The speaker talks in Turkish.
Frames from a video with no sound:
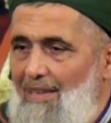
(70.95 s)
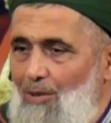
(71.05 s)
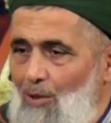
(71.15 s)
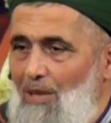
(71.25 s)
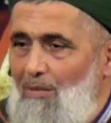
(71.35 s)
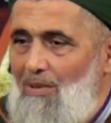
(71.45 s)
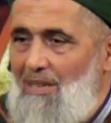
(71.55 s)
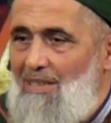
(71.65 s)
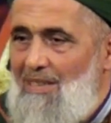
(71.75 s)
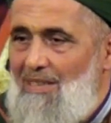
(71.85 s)
Yani öyle
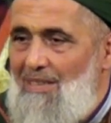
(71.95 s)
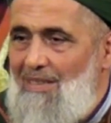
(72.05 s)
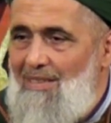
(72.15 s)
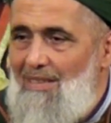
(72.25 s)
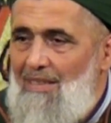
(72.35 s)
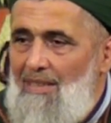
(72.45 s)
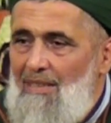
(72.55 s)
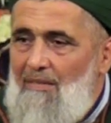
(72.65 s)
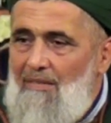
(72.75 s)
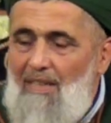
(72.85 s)
bileceksiniz.
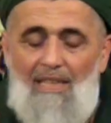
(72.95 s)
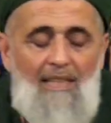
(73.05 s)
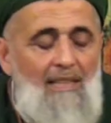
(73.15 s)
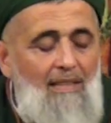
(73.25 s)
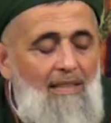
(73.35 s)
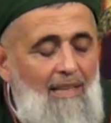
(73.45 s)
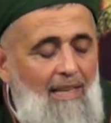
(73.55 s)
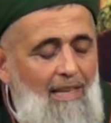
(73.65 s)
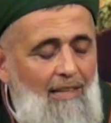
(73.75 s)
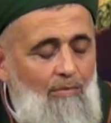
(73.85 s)
Ve
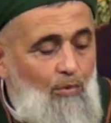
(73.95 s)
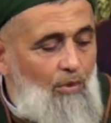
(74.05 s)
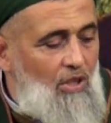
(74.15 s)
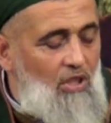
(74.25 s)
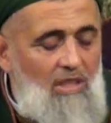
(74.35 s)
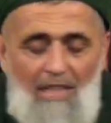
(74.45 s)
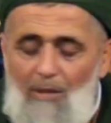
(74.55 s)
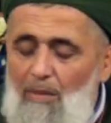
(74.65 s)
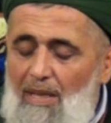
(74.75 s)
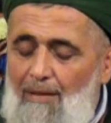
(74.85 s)
eğer bu
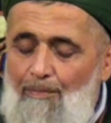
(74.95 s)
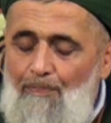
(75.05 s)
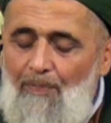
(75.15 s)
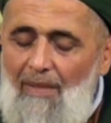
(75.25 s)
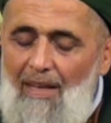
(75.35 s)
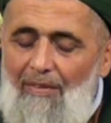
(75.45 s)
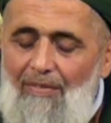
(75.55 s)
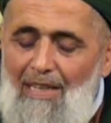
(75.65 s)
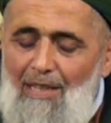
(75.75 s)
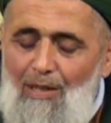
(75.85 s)
işletme
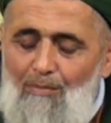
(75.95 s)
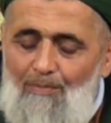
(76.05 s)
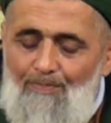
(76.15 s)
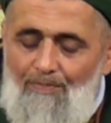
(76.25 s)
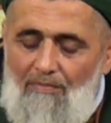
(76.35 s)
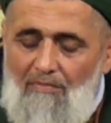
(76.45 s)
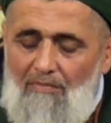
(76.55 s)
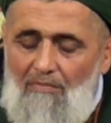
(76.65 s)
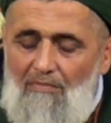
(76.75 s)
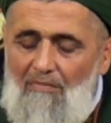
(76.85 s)
efendim
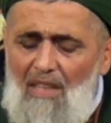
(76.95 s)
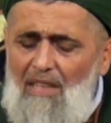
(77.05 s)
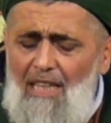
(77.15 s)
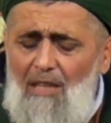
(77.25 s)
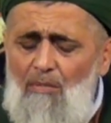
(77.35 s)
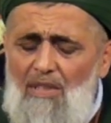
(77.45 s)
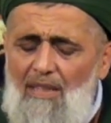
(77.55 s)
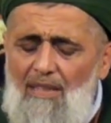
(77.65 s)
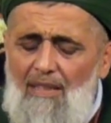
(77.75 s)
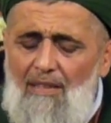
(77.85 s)
diyelim
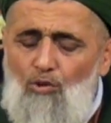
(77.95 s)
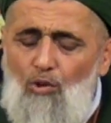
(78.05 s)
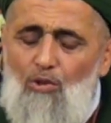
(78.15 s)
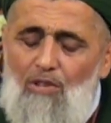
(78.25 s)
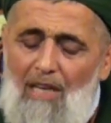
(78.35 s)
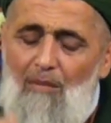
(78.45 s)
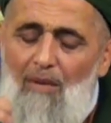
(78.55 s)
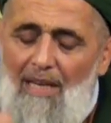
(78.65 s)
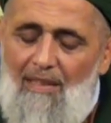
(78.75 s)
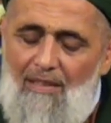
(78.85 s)
ki e, son
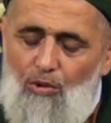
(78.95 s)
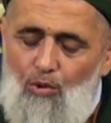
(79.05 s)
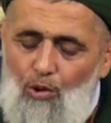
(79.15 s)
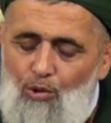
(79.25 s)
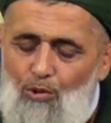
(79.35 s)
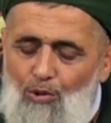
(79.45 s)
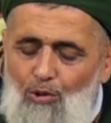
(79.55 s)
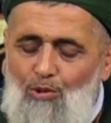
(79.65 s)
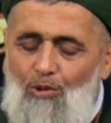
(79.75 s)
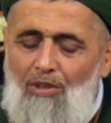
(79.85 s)
sermayenizi
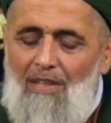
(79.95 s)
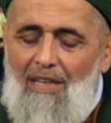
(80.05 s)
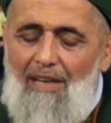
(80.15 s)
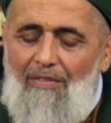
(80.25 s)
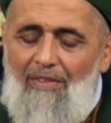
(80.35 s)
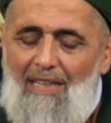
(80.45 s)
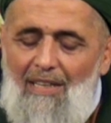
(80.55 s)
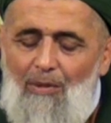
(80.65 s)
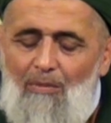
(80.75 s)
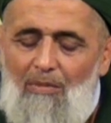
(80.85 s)
koydunuz,
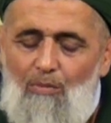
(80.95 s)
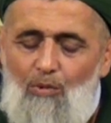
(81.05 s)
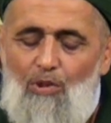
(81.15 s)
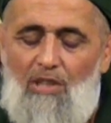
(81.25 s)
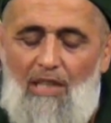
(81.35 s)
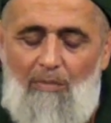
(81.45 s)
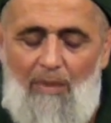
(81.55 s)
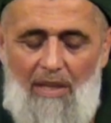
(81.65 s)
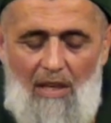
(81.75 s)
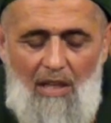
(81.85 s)
efendim bu
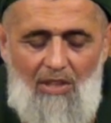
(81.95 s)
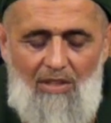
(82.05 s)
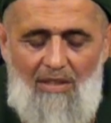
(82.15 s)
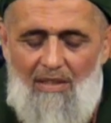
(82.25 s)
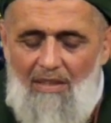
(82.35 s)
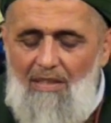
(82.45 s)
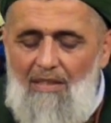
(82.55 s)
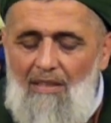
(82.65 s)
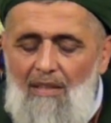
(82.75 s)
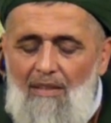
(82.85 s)
işletmeyi
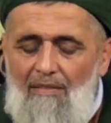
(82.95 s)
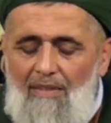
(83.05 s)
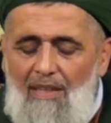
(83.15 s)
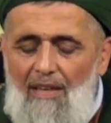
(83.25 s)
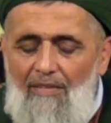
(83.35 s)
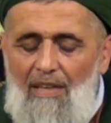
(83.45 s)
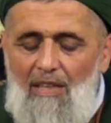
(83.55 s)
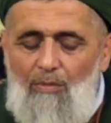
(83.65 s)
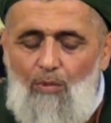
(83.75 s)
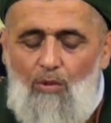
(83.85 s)
açtınız, ve
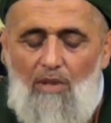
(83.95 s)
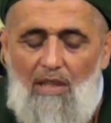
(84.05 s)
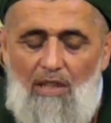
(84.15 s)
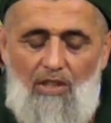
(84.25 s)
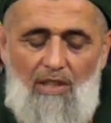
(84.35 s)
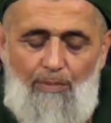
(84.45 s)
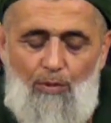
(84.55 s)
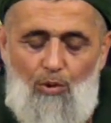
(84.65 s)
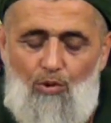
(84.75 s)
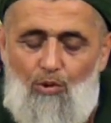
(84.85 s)
efendim burada iş
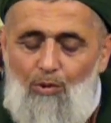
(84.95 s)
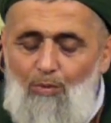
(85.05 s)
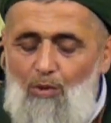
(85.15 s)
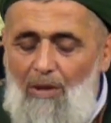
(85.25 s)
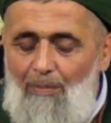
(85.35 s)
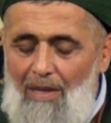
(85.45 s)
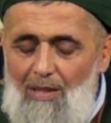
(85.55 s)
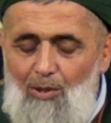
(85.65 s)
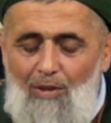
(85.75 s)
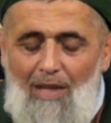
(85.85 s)
yapıyorsunuz. Burada
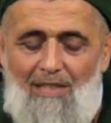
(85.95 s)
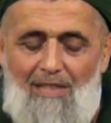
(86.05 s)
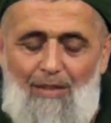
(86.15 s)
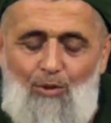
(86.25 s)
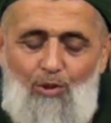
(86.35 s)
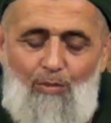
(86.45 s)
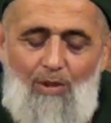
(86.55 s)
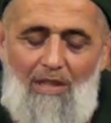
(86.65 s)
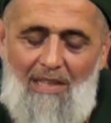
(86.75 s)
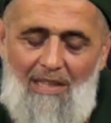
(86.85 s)
personel çalışıyor.
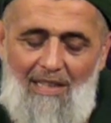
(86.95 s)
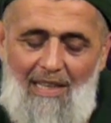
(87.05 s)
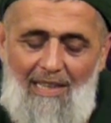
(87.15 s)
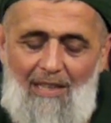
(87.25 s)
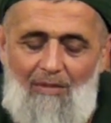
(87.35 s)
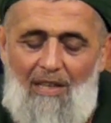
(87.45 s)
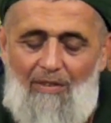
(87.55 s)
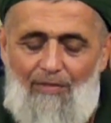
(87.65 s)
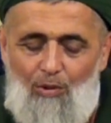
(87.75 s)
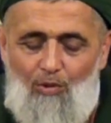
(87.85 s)
Buranın giderleri
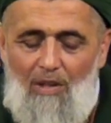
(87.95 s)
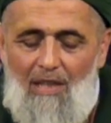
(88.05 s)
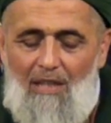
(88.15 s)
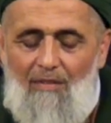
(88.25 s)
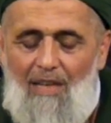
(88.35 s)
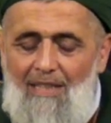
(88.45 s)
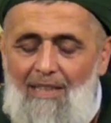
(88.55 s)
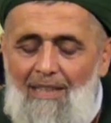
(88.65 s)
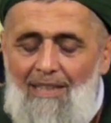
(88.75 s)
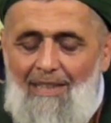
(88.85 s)
var, faturaları var.